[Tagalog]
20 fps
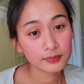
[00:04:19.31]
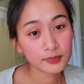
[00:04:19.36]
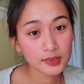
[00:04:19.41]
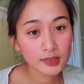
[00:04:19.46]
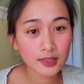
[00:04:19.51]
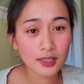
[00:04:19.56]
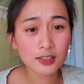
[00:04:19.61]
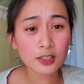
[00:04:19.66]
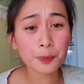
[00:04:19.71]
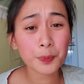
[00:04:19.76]

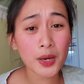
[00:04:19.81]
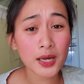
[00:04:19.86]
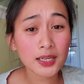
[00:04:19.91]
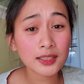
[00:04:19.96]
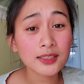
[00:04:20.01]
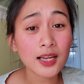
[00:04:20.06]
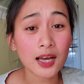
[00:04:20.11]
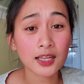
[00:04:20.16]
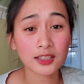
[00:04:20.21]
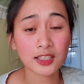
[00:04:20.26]
Kasi parang
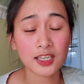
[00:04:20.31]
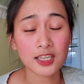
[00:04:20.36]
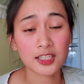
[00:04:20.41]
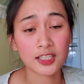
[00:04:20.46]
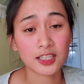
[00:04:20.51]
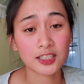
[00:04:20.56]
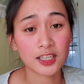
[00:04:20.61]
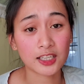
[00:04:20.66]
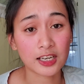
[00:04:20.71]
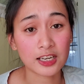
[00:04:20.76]
nakatingin ka
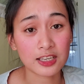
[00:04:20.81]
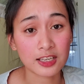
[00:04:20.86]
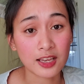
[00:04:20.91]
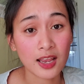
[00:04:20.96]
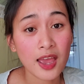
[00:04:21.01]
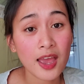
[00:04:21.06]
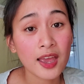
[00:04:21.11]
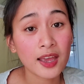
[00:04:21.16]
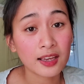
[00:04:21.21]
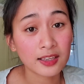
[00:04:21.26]
na rin
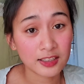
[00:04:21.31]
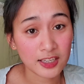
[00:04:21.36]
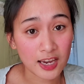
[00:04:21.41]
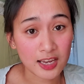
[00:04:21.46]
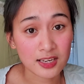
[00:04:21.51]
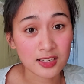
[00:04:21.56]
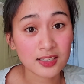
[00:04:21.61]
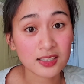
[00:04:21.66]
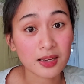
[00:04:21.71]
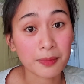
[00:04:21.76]
niyan
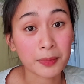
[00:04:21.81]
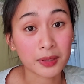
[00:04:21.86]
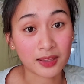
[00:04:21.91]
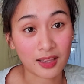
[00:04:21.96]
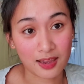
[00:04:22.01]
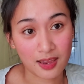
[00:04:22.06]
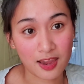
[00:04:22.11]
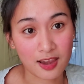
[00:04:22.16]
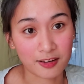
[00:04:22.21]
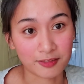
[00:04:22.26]
sa mata
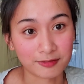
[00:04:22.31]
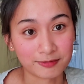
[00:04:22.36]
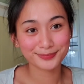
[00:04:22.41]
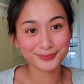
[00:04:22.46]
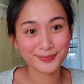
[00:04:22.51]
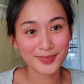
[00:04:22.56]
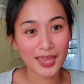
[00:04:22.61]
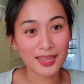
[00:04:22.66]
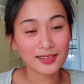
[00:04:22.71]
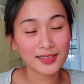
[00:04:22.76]
niya.
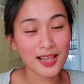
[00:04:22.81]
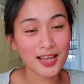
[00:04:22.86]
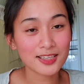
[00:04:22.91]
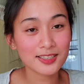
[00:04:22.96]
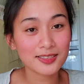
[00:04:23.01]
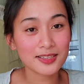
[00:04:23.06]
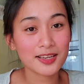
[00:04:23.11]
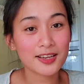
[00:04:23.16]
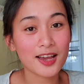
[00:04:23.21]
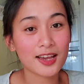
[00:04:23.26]
And
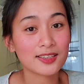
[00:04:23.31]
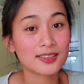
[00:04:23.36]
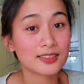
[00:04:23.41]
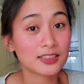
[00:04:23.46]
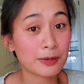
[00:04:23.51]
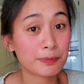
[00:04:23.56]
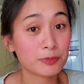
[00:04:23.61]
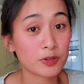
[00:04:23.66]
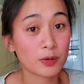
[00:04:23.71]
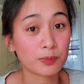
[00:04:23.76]
lastly guys,
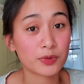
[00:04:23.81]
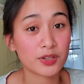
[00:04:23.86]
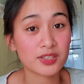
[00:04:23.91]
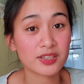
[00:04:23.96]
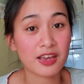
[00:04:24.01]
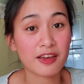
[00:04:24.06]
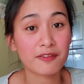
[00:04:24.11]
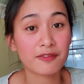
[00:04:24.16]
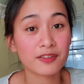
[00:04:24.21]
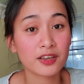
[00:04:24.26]
tip number
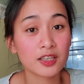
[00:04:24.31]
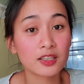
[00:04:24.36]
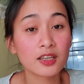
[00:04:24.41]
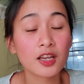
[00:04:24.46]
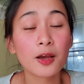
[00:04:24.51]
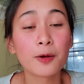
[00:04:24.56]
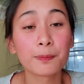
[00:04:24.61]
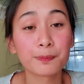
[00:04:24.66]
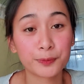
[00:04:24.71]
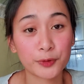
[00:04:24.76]
7,
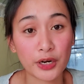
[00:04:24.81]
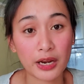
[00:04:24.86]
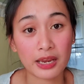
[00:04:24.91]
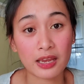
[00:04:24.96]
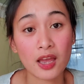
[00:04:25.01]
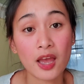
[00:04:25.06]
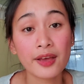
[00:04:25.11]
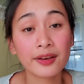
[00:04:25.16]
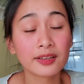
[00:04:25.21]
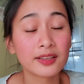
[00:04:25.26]
pray.
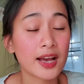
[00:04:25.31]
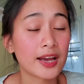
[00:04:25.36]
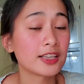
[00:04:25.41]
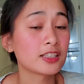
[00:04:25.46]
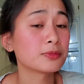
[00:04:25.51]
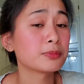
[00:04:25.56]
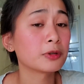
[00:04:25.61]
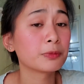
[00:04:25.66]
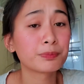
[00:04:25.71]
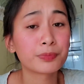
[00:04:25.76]
Guys,
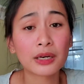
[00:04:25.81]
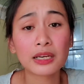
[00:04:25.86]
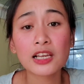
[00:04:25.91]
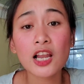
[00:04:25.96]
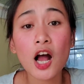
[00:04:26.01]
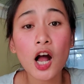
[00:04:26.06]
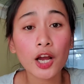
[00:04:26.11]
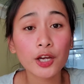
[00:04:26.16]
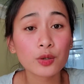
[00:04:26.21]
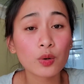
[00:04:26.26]
mag-pray lang
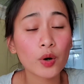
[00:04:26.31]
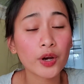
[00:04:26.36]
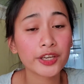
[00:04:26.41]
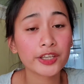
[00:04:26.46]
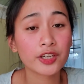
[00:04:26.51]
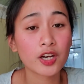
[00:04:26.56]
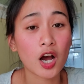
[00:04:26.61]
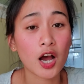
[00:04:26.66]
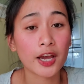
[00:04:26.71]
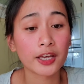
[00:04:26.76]
kayo kay
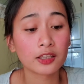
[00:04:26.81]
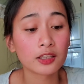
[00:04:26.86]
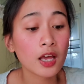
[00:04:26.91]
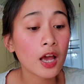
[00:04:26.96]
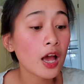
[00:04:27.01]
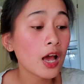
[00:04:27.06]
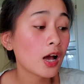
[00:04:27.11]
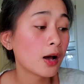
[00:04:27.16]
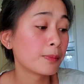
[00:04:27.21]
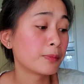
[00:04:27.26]
God.
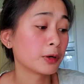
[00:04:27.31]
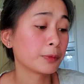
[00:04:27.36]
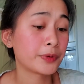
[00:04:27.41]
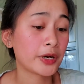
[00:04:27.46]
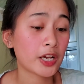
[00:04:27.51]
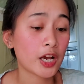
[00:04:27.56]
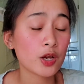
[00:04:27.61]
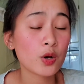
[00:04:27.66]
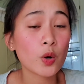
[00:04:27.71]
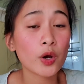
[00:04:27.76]
Mag-pray
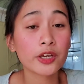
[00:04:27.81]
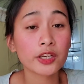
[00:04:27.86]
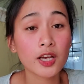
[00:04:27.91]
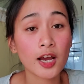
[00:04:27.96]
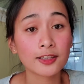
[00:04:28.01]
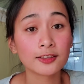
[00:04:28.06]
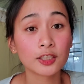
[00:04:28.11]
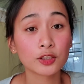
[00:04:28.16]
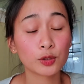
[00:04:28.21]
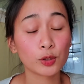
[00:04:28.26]
kayo kay
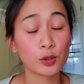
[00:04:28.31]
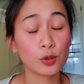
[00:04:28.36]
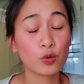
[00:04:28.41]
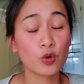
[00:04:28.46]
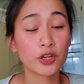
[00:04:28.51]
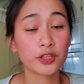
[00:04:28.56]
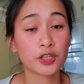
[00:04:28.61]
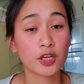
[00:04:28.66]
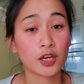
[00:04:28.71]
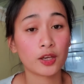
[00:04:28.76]
God na
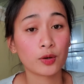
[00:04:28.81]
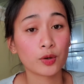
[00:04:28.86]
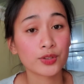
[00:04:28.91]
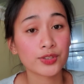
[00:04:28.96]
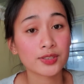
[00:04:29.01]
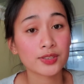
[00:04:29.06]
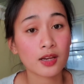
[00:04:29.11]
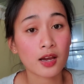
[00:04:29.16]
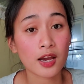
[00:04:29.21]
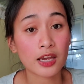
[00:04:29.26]
tulungan kayo
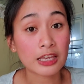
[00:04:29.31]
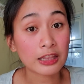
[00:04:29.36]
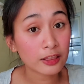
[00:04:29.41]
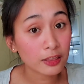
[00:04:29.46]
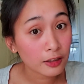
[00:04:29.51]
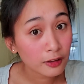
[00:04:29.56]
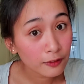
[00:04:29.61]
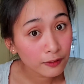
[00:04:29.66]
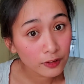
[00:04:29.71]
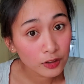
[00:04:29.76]
sa
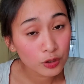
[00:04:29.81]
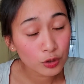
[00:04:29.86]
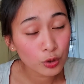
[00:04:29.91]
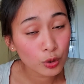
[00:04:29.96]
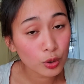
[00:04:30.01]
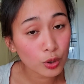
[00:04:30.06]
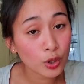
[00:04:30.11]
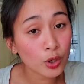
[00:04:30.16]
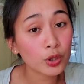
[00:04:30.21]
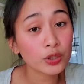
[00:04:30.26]
interview
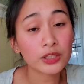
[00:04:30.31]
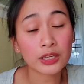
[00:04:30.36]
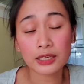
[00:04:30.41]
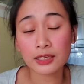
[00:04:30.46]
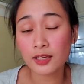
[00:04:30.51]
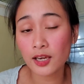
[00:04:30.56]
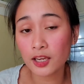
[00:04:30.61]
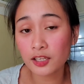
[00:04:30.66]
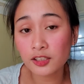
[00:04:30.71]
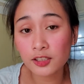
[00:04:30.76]
nyo, na
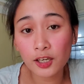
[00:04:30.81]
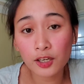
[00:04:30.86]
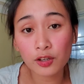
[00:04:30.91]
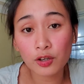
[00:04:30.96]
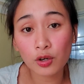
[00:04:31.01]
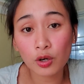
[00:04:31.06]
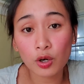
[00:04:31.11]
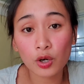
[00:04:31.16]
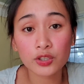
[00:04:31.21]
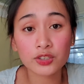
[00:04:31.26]
i-guide
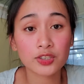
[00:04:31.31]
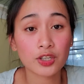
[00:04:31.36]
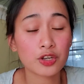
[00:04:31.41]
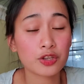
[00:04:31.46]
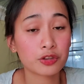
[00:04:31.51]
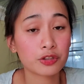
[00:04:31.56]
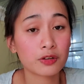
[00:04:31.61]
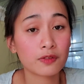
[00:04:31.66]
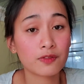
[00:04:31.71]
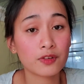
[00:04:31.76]
kayo sa
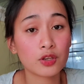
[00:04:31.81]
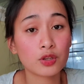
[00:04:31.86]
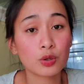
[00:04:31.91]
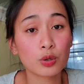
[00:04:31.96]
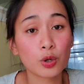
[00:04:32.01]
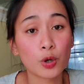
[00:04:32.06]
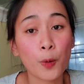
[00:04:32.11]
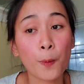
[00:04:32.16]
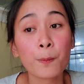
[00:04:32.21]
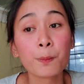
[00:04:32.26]
interview
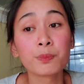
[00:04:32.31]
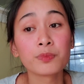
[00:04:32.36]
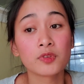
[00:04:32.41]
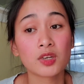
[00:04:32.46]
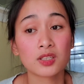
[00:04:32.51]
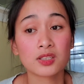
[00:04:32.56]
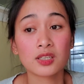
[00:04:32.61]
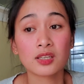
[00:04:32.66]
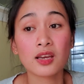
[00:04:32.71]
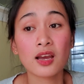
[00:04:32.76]
nyo.
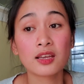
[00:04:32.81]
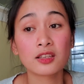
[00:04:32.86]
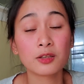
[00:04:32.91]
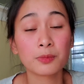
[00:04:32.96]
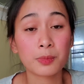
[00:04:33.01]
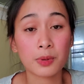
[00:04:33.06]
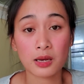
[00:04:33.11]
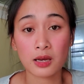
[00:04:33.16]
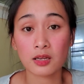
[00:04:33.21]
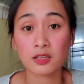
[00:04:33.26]
Kasi nga, di
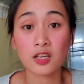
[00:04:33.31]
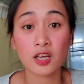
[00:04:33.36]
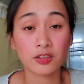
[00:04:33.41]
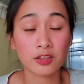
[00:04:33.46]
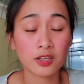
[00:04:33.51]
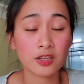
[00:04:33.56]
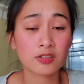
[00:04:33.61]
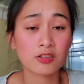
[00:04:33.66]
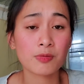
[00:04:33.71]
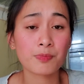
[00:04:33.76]
ba, nothing
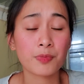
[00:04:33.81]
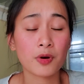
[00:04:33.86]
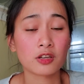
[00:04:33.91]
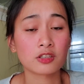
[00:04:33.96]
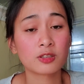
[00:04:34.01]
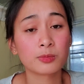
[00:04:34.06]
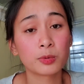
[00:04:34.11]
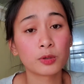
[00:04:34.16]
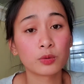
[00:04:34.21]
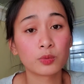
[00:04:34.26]
is
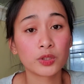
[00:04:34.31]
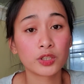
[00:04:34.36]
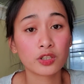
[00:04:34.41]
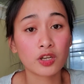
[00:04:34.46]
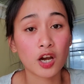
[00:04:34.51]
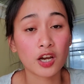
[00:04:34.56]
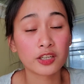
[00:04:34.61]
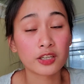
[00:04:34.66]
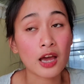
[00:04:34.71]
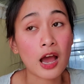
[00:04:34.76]
impossible with
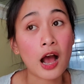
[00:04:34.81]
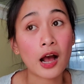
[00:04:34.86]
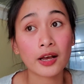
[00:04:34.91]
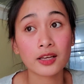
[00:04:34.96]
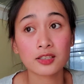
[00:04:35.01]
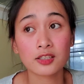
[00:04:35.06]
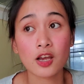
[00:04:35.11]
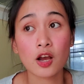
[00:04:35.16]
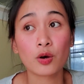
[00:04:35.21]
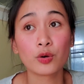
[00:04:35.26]
God.
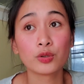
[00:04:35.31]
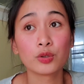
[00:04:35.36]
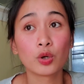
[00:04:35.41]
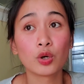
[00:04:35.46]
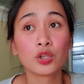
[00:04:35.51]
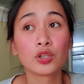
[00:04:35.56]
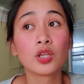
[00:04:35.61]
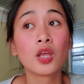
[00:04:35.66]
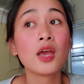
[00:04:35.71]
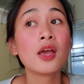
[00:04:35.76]
Kasi ako
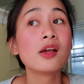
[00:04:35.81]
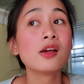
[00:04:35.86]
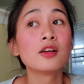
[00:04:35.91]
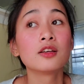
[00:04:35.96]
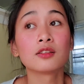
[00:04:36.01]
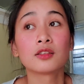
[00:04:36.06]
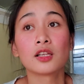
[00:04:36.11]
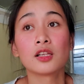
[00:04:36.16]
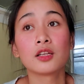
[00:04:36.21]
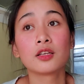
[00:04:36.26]
noon,
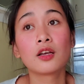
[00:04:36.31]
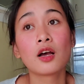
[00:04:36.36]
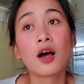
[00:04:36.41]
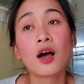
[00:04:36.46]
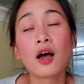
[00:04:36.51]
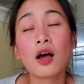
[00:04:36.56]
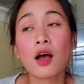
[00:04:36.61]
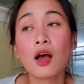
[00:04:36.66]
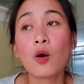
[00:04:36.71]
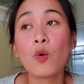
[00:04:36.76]

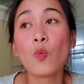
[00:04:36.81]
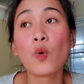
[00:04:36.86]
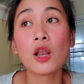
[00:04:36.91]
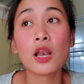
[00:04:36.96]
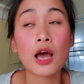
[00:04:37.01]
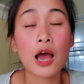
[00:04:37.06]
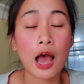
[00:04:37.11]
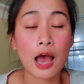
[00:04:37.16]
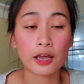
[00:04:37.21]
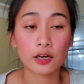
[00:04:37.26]
talagang walang
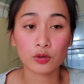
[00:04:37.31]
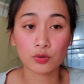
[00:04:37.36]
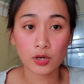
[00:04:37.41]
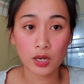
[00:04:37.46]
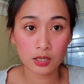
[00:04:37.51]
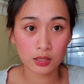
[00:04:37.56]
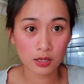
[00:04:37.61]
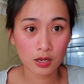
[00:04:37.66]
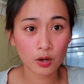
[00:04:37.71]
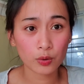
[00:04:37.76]
araw na
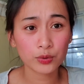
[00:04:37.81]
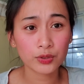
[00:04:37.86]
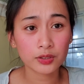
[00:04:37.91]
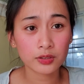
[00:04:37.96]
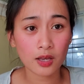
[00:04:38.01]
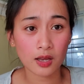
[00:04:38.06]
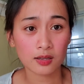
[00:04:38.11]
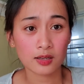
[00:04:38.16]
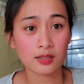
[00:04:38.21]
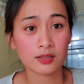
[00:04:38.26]
hindi ako
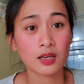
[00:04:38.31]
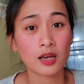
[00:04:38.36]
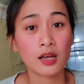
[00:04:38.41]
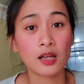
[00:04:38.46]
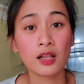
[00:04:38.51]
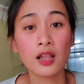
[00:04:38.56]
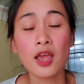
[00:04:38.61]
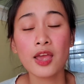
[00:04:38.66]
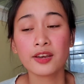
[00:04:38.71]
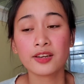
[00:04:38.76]

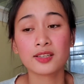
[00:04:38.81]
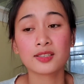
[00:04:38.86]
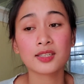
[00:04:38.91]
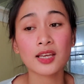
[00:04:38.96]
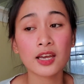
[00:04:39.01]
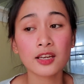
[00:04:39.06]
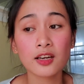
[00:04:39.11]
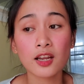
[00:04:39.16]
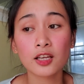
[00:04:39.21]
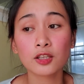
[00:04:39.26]
nagdadasal na
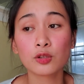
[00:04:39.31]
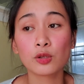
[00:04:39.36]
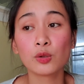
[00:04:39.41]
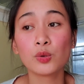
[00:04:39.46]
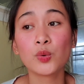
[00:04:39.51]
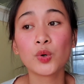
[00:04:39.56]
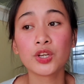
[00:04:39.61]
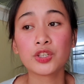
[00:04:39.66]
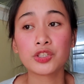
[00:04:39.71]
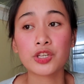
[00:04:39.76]
sana
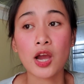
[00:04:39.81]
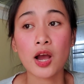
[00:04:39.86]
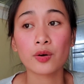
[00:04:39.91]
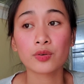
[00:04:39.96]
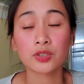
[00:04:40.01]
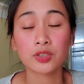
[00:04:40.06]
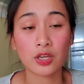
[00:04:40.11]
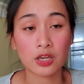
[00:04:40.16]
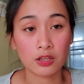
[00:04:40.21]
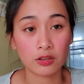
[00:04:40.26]
tulungan niya ako
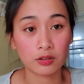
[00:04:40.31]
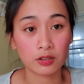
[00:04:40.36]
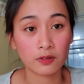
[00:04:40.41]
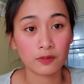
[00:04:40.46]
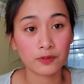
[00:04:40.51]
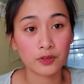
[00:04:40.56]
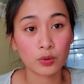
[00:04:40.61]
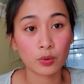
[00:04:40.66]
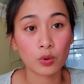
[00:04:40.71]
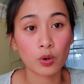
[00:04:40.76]
sa
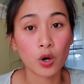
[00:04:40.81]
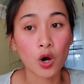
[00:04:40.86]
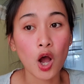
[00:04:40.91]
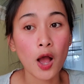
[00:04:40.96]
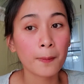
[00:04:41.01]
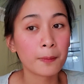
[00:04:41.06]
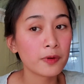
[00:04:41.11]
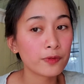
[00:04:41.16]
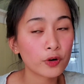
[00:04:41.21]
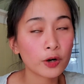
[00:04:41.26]
interview ko.
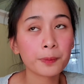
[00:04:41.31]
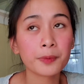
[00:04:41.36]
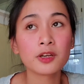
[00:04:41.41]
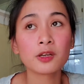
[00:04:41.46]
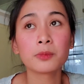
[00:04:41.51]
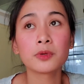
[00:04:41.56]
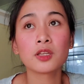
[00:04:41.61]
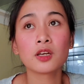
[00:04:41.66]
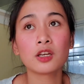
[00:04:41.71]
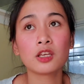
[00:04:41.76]
Before pa
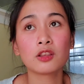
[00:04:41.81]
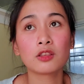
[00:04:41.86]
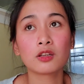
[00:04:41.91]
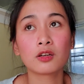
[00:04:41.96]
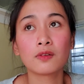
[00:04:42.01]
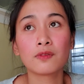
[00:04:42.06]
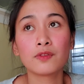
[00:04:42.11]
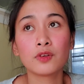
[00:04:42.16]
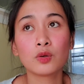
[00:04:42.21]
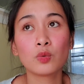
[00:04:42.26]
naman ng
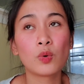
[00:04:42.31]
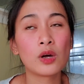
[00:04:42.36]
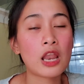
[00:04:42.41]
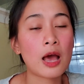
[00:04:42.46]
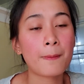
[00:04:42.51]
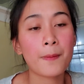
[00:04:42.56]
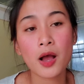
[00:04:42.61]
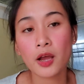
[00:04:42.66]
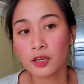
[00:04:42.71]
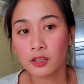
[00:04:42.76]
interview, wala
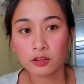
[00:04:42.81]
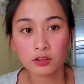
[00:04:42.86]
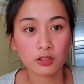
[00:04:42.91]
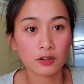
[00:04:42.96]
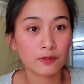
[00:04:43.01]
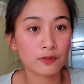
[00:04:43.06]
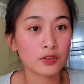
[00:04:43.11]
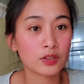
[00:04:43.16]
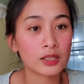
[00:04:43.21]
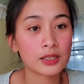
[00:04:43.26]
pang
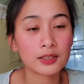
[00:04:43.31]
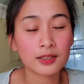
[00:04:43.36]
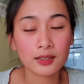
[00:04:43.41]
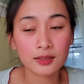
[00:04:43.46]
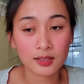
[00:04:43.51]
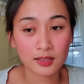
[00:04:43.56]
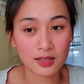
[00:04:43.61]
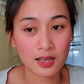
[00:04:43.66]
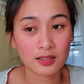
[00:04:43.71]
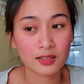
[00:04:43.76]
interview talagang
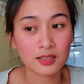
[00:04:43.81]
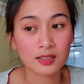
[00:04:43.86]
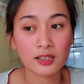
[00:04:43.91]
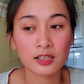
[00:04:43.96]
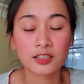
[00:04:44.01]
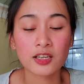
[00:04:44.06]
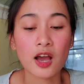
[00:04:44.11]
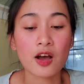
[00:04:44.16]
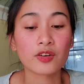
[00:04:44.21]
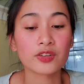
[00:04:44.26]
nagdadasal
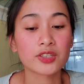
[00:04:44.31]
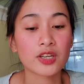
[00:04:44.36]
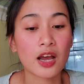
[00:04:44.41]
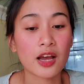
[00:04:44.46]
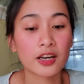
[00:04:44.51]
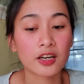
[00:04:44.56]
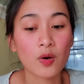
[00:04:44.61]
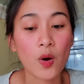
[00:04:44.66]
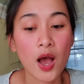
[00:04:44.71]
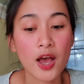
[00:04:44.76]
na ako sa
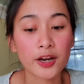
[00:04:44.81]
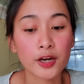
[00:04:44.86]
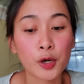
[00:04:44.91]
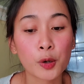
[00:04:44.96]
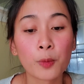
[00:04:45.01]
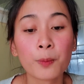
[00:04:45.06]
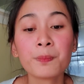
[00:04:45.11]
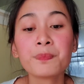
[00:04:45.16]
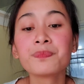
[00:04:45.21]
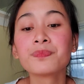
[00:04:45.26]
araw-araw.
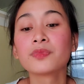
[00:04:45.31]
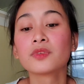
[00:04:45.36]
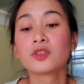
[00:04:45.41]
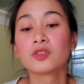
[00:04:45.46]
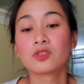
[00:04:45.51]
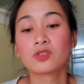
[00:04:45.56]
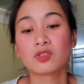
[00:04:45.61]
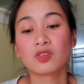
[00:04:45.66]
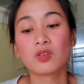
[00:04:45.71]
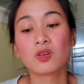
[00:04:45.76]

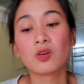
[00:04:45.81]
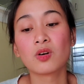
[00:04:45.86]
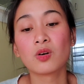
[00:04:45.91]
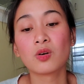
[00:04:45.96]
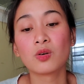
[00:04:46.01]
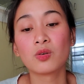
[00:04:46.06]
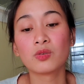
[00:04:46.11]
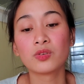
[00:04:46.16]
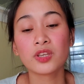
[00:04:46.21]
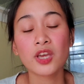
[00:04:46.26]
So,
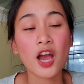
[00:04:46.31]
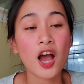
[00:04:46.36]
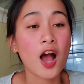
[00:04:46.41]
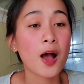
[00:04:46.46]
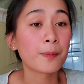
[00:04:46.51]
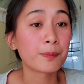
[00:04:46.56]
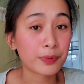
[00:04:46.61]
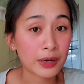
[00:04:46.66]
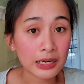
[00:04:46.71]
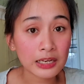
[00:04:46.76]
yeah.
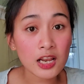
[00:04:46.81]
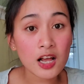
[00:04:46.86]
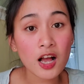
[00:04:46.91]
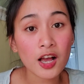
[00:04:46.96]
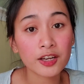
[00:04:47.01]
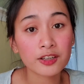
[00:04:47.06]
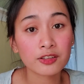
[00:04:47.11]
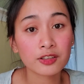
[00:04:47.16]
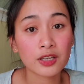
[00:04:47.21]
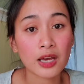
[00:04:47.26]
Pray lang
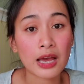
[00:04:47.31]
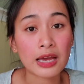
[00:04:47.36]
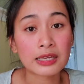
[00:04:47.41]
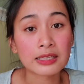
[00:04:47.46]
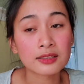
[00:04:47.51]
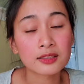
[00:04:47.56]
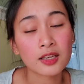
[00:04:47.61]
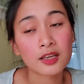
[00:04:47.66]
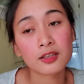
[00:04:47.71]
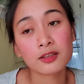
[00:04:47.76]
kayo guys
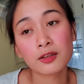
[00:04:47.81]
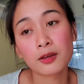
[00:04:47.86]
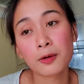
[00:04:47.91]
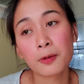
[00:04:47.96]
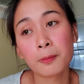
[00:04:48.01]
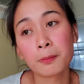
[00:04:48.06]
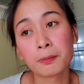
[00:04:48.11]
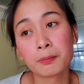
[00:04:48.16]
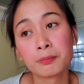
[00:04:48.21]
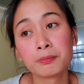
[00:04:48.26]
and
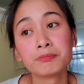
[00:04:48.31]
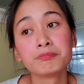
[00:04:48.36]
um,